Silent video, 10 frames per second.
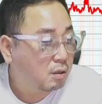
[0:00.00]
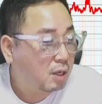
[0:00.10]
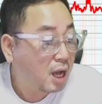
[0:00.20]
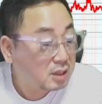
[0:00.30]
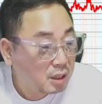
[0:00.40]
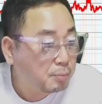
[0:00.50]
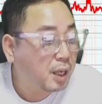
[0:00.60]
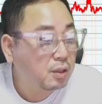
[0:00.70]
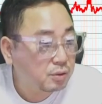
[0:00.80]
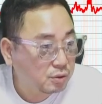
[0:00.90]
항상
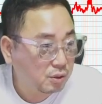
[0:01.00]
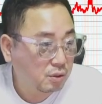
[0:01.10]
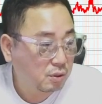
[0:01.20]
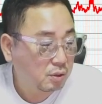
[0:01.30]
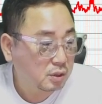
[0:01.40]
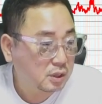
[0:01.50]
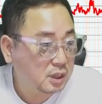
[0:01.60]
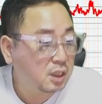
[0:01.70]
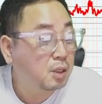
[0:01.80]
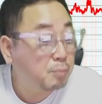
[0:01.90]
빨랐어.
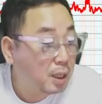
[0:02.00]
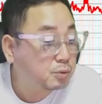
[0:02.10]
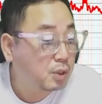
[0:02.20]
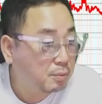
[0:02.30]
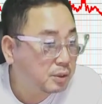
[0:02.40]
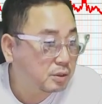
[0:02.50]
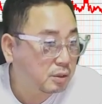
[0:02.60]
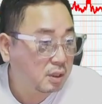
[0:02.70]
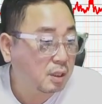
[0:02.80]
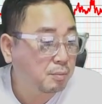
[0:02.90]
7년 방송하면서.
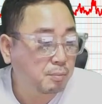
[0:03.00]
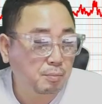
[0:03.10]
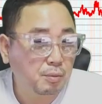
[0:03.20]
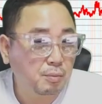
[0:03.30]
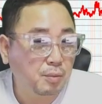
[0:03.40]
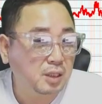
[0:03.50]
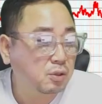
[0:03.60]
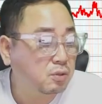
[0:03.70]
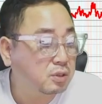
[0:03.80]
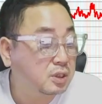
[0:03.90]
그러니까 말
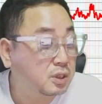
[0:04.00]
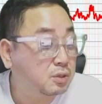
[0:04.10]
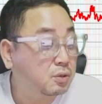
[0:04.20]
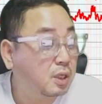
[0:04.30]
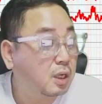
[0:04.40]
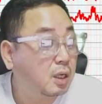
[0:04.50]
섞기 싫은 거야.